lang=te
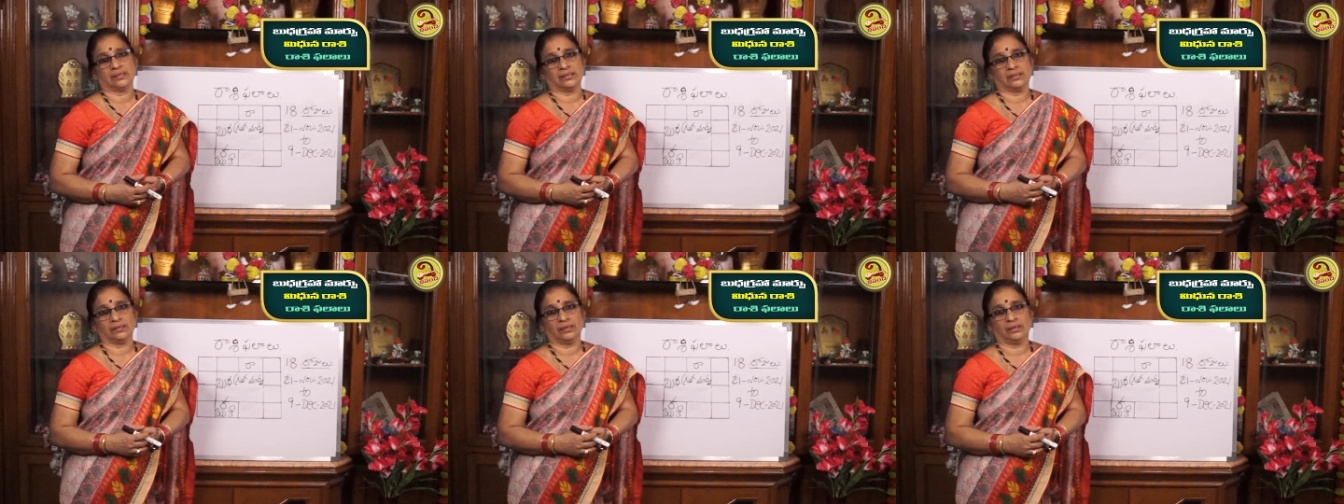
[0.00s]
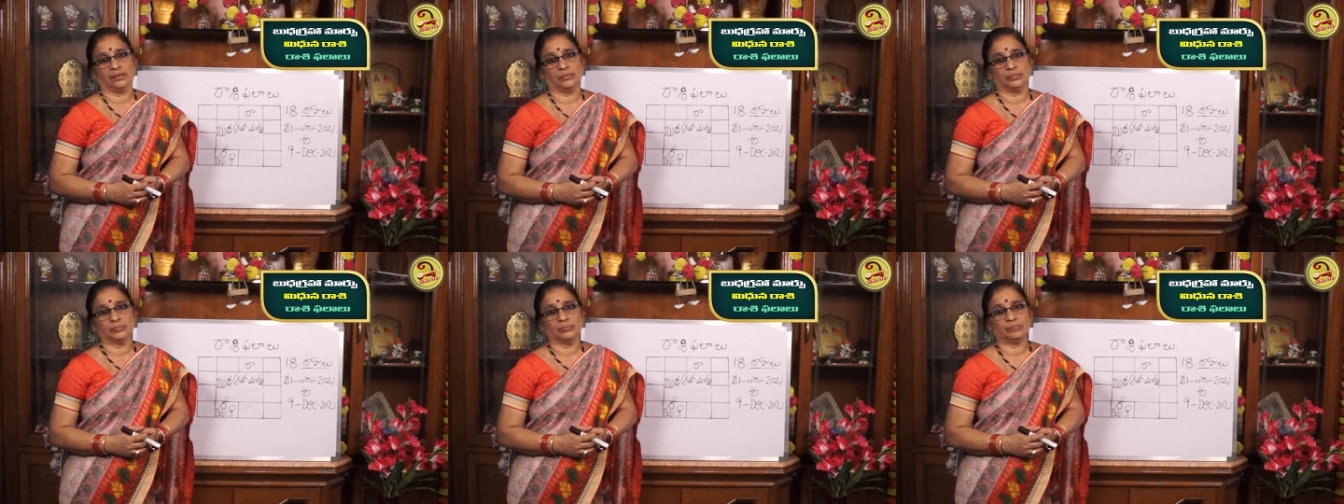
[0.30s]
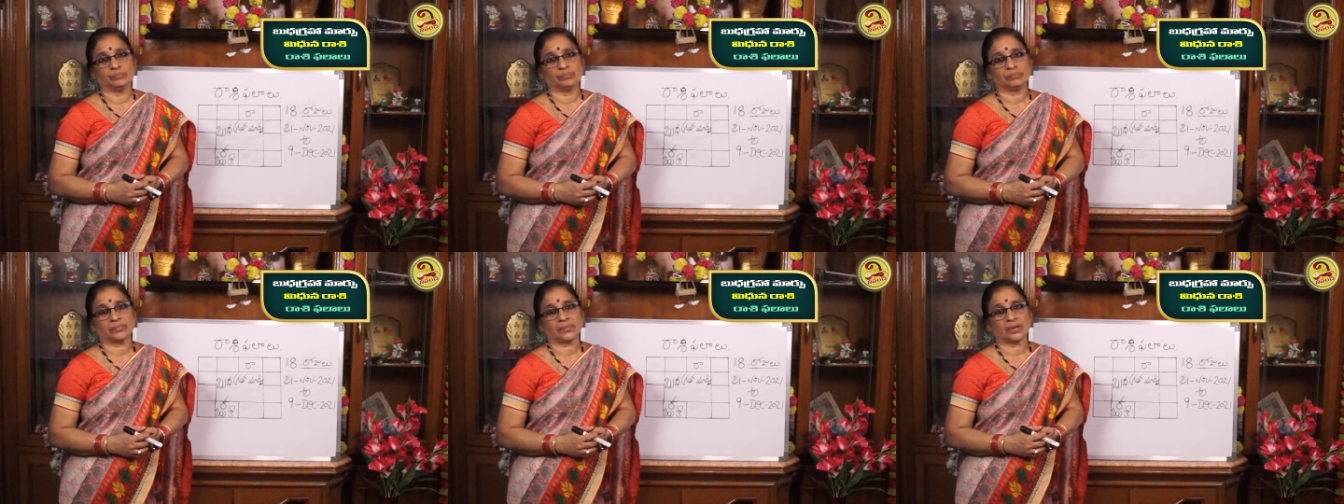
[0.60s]
గ్రహాలు
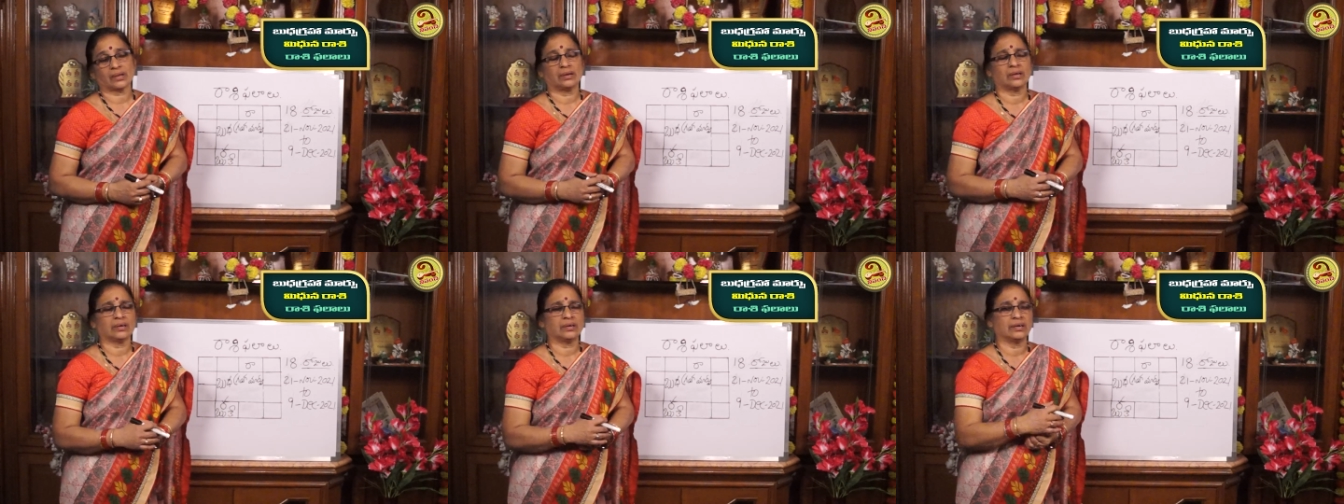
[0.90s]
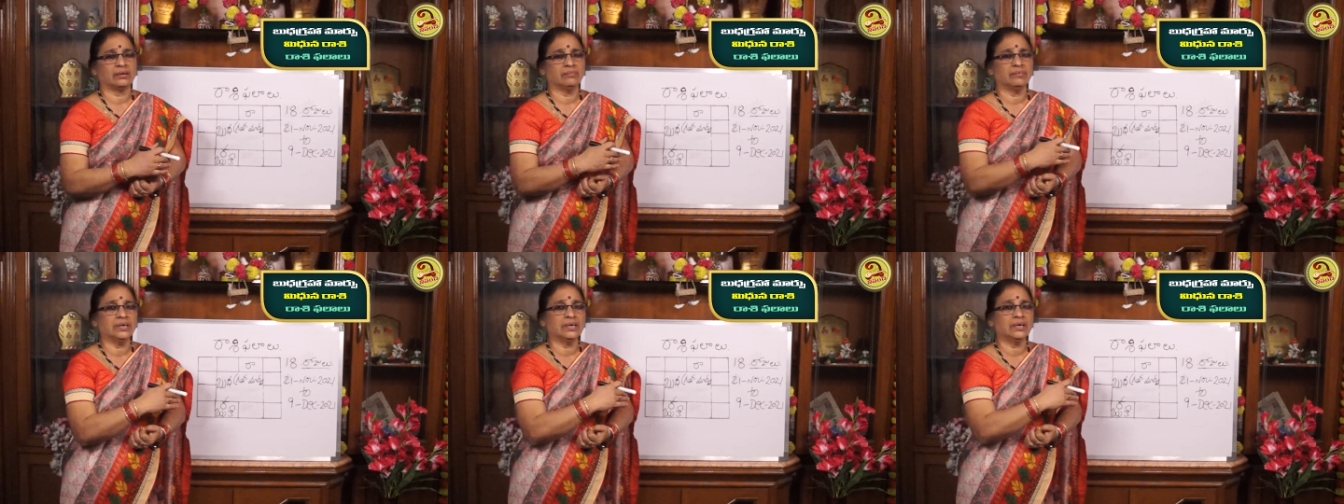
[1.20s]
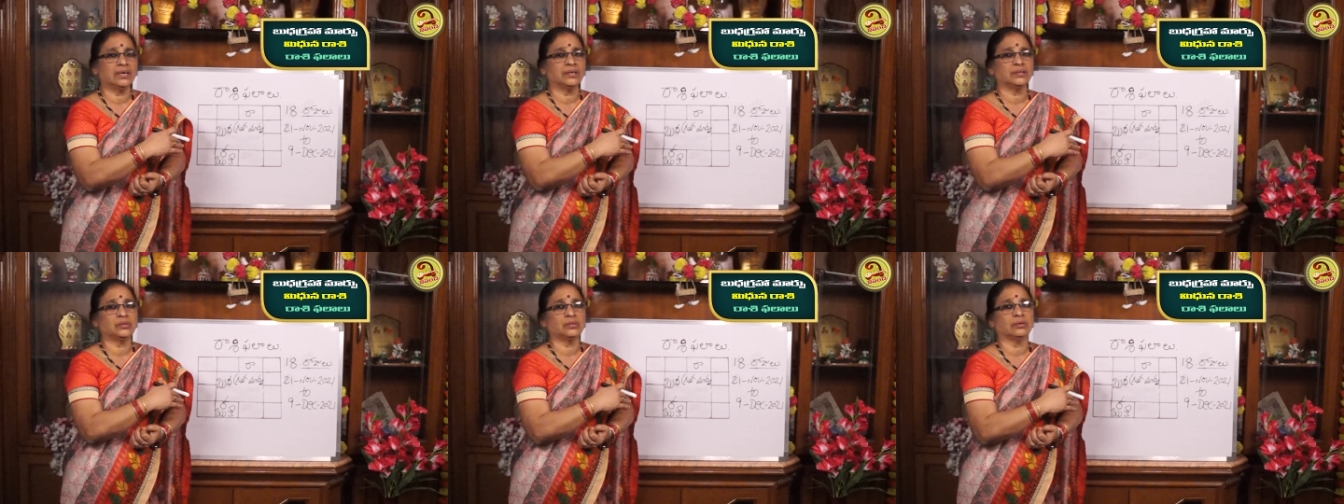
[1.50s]
రవి
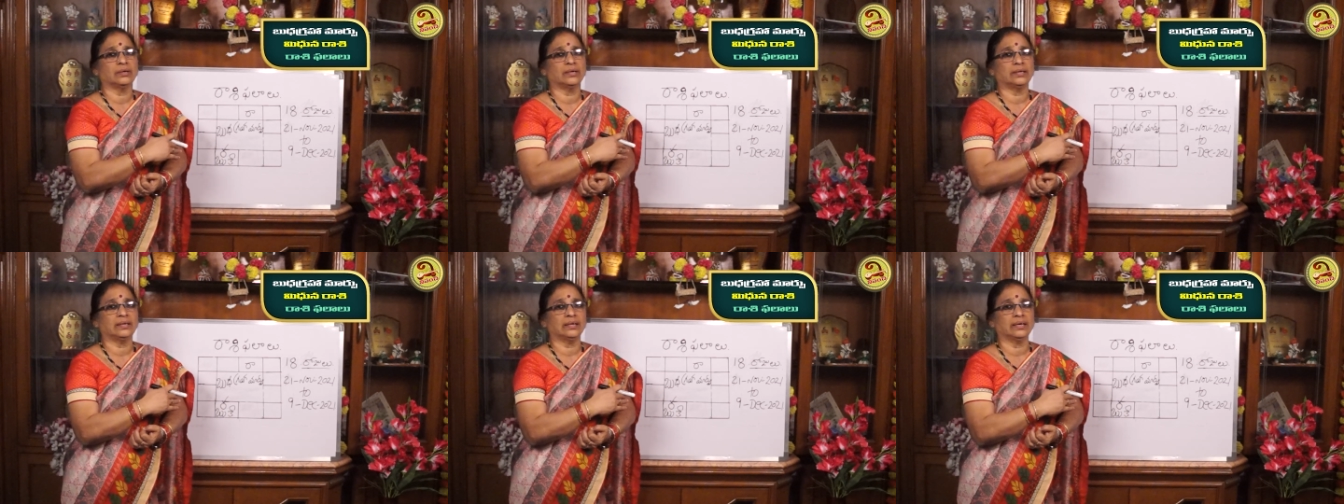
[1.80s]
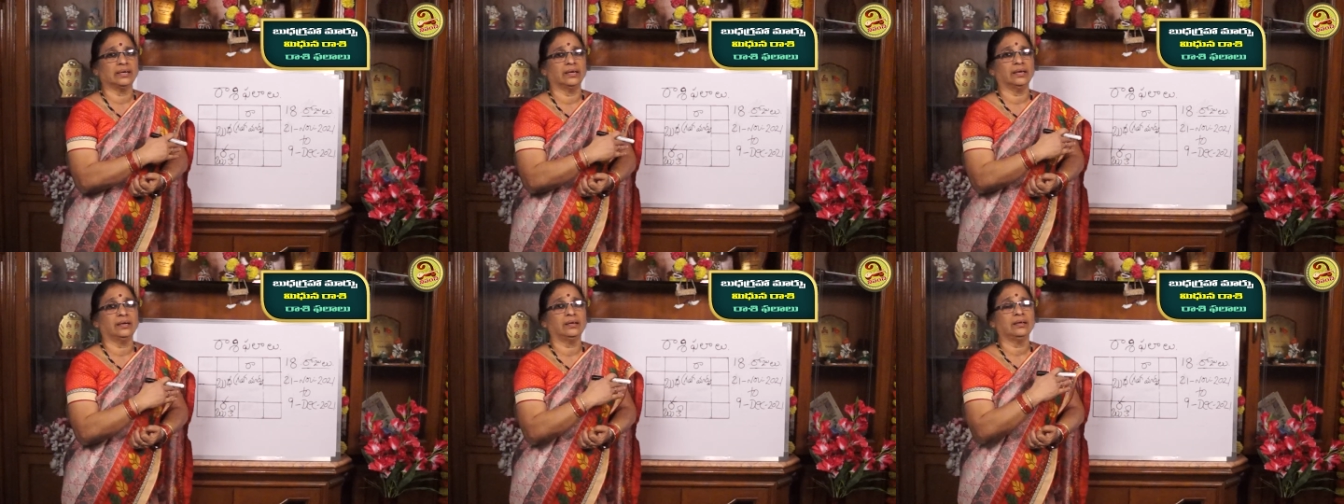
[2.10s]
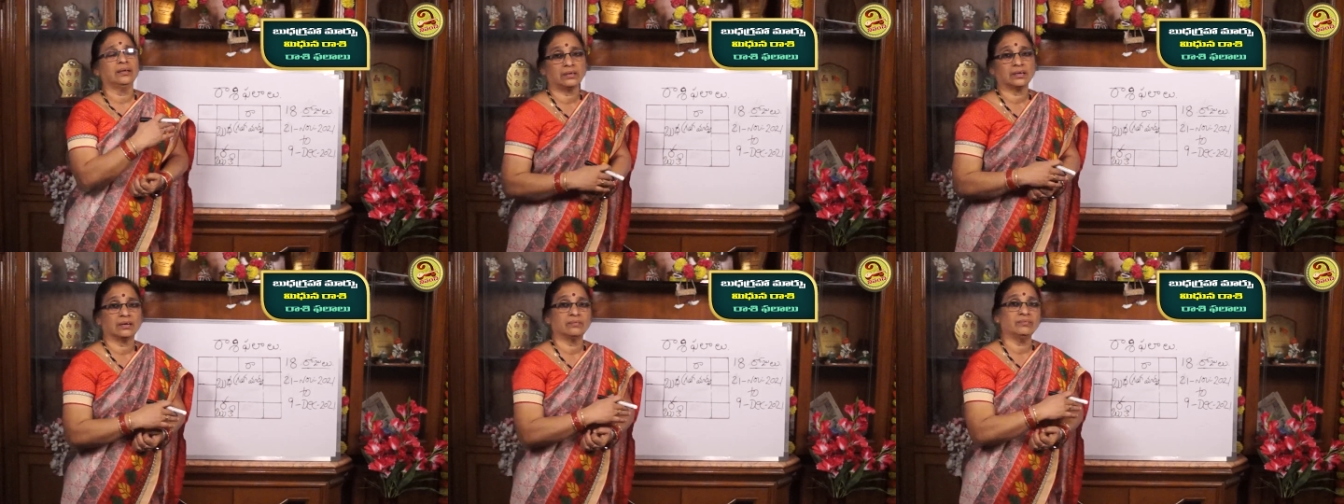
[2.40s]
గారితో అంటే
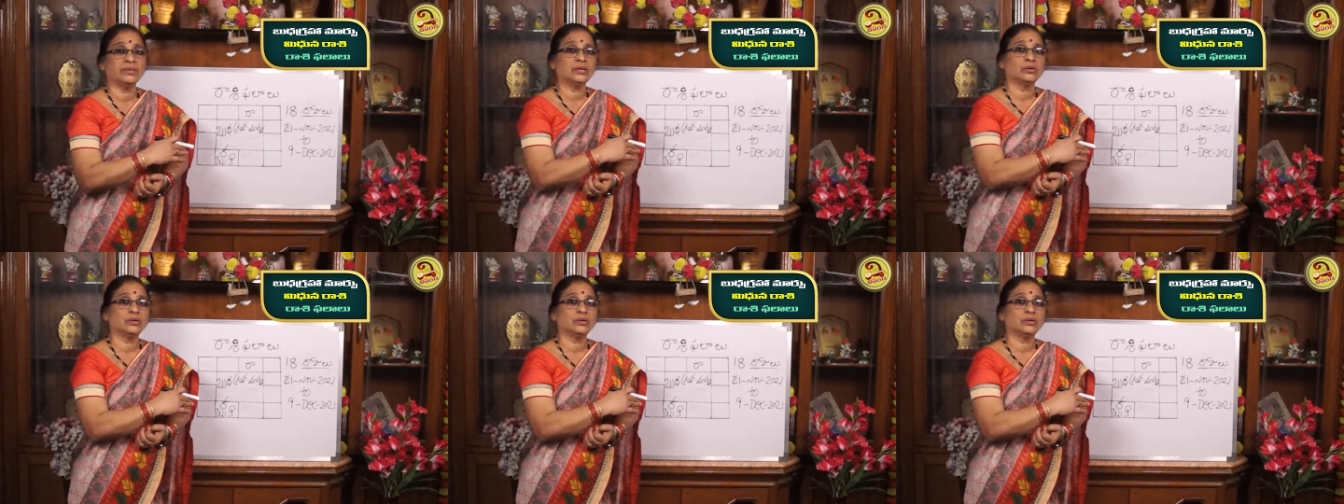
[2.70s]
రవి